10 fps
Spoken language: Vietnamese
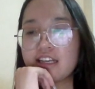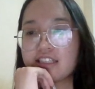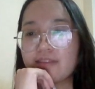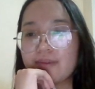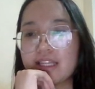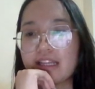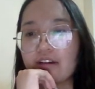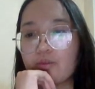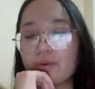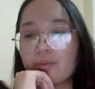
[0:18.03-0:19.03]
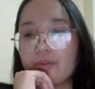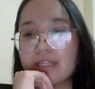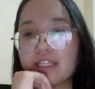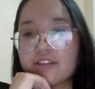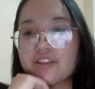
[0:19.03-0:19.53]
Cha mẹ nào cũng mong muốn
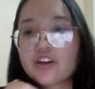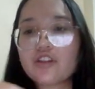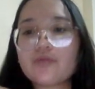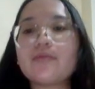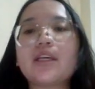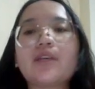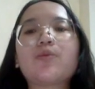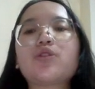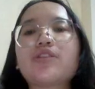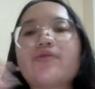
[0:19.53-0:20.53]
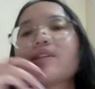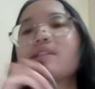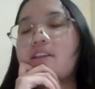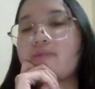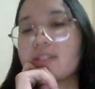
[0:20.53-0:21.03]
mang đến cho con mình môi trường phát triển